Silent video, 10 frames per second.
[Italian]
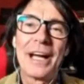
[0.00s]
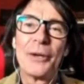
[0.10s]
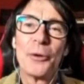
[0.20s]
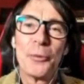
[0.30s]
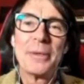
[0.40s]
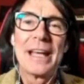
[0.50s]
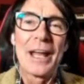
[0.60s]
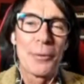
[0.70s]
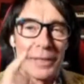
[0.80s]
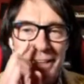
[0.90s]
non
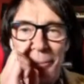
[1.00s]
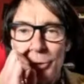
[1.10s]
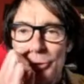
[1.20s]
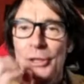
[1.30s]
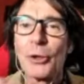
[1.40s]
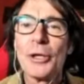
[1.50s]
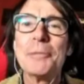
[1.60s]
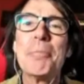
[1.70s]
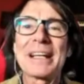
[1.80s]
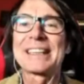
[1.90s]
nominarlo perché se posso dirlo, il
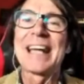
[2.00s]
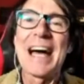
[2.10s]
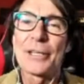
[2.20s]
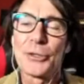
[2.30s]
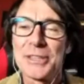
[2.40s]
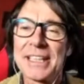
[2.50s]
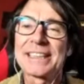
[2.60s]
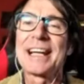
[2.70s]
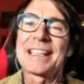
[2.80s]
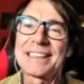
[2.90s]
bastardo bastardo se ne
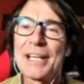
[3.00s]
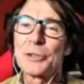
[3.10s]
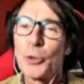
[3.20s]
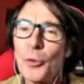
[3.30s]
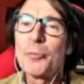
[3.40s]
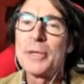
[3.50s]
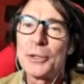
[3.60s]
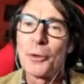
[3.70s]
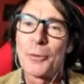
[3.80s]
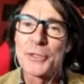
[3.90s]
sta a Santo
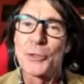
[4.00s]
Domingo in questo